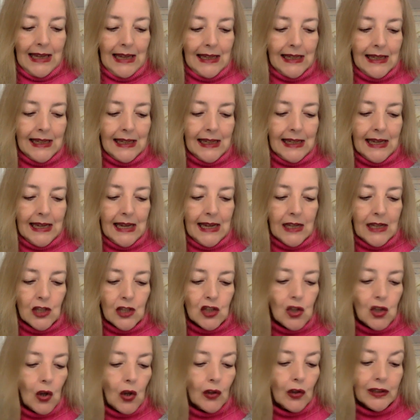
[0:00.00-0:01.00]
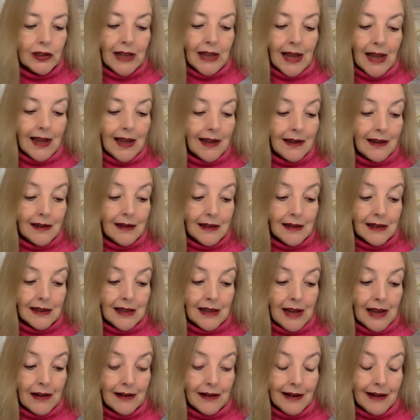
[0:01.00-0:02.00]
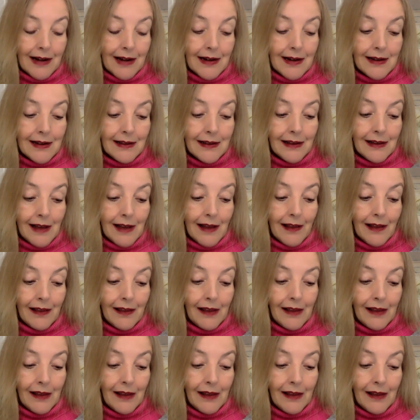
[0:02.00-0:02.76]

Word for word: Y son en realidad,